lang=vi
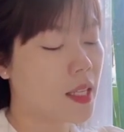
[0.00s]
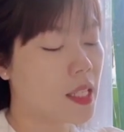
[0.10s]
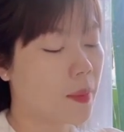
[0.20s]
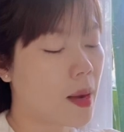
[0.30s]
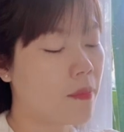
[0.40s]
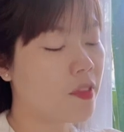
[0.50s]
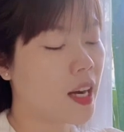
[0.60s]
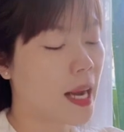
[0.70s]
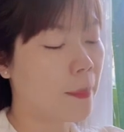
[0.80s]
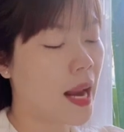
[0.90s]
Diệp Khâm
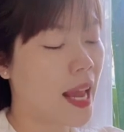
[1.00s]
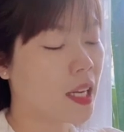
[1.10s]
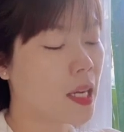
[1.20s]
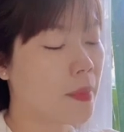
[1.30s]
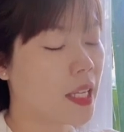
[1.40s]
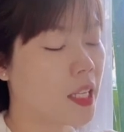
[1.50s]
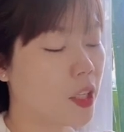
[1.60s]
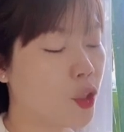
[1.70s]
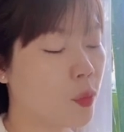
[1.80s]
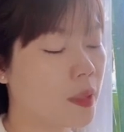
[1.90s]
vừa gặp lại người mình
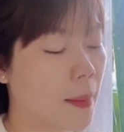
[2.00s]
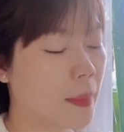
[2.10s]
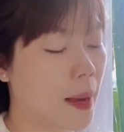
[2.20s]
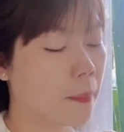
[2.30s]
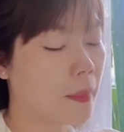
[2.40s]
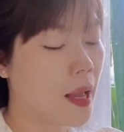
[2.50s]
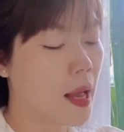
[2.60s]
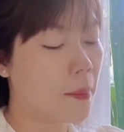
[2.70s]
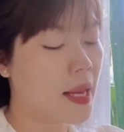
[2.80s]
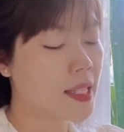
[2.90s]
nhớ nhung 5 năm.
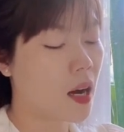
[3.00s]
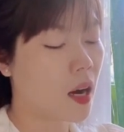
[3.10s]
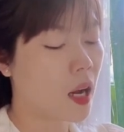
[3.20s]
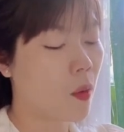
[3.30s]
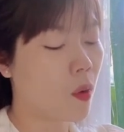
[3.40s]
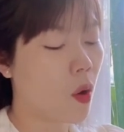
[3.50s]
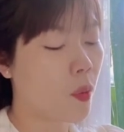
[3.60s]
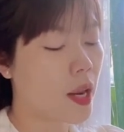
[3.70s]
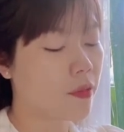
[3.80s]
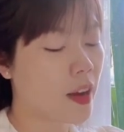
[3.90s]
Bây giờ cậu có
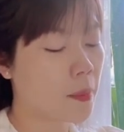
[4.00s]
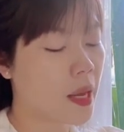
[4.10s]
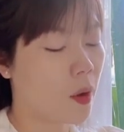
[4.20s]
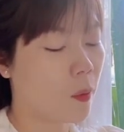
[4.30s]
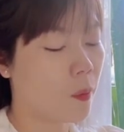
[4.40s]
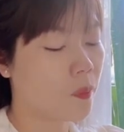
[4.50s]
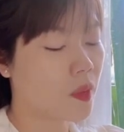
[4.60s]
quyền phát biểu.